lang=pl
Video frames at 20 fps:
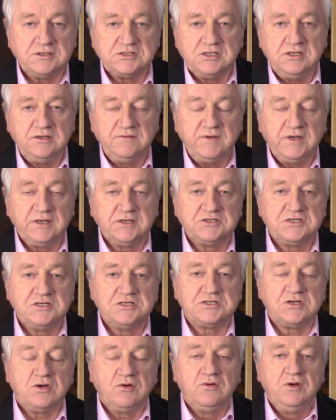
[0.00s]
Czyli Węgrzy
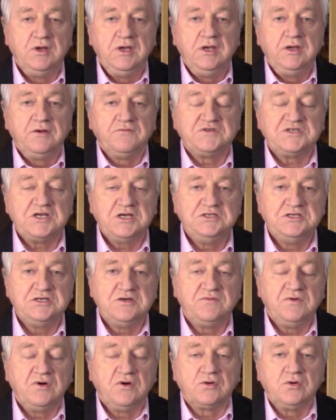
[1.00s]
są wszędzie
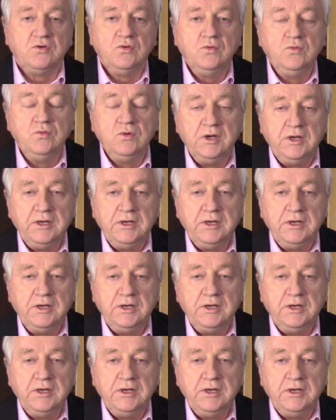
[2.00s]
wokół